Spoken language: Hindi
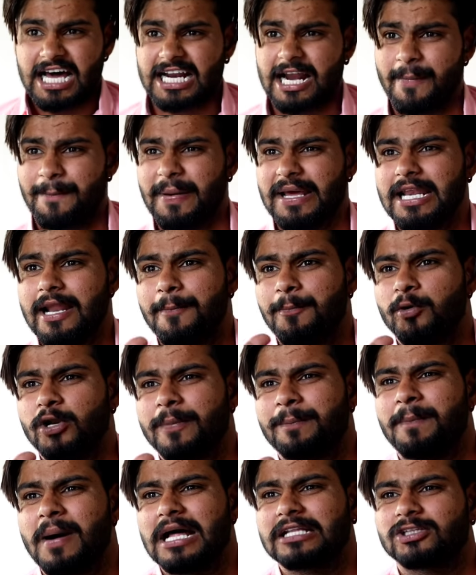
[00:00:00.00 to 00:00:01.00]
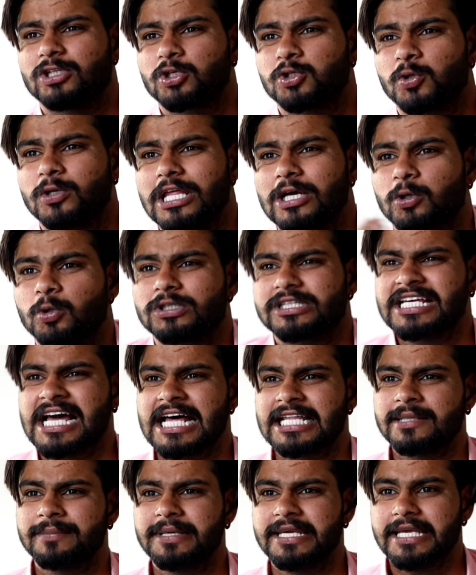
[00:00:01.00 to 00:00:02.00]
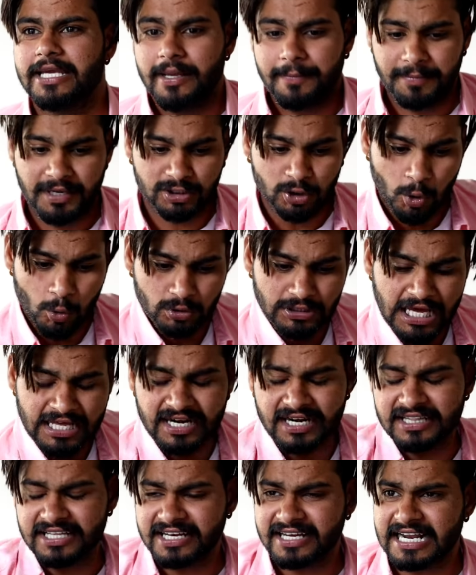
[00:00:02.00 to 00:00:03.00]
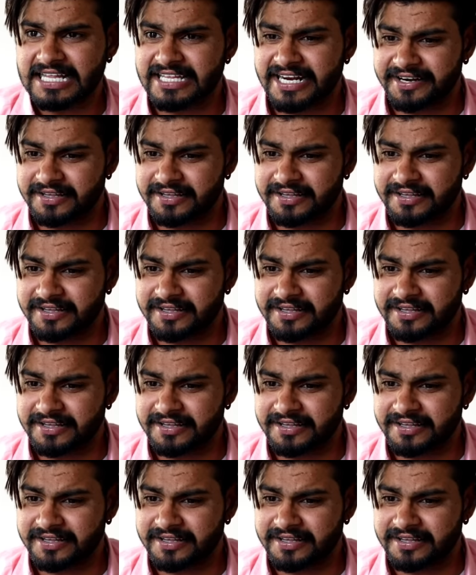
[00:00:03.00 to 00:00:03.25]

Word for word: अरे पहला पूरी बात तो सुन ले कुत्ते आदमी मैं तो उदाहरण लग रहा